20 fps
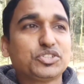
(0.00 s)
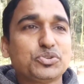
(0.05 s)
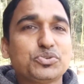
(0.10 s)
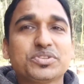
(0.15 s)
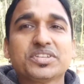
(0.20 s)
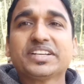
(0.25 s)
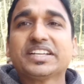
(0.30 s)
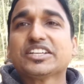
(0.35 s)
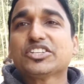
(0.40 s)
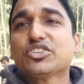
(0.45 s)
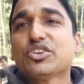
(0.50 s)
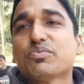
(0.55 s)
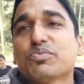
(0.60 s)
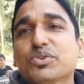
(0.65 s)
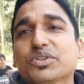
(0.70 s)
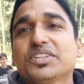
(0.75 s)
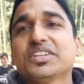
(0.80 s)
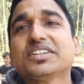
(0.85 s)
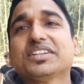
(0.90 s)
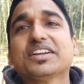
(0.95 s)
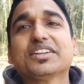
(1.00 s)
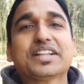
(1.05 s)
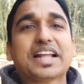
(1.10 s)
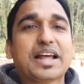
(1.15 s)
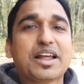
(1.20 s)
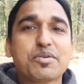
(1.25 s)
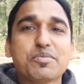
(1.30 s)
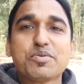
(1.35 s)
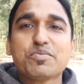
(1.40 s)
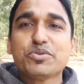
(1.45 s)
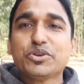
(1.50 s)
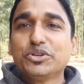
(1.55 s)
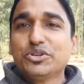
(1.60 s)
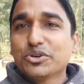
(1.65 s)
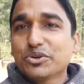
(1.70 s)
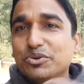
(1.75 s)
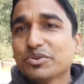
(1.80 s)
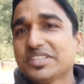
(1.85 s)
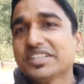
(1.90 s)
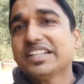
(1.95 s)
টিউশন গেছিলো পড়তে তারা আমি
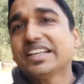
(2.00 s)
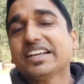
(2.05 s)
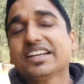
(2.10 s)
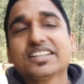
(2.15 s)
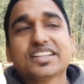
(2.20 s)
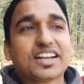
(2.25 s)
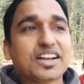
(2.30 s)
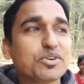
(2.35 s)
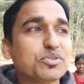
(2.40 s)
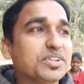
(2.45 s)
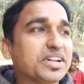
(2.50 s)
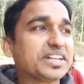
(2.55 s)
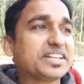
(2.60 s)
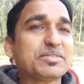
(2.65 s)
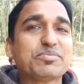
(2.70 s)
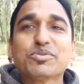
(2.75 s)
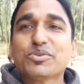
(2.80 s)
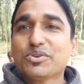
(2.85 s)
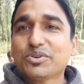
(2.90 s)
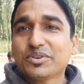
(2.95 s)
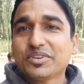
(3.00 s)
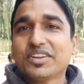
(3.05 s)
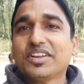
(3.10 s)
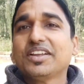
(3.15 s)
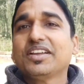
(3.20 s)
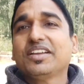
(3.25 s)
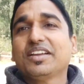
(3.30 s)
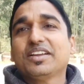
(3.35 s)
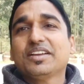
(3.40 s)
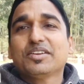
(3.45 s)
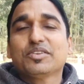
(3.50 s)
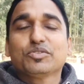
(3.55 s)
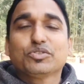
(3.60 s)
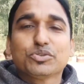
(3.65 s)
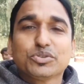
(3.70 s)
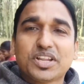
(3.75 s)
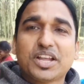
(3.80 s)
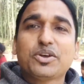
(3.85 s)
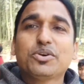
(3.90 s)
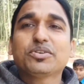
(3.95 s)
ভিডিও করছি দেখে তারাও দাঁড়িয়ে পড়লো
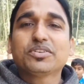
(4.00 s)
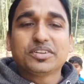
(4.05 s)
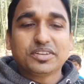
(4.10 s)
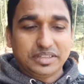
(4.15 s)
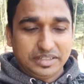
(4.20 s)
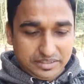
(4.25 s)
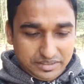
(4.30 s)
তো যাই হোক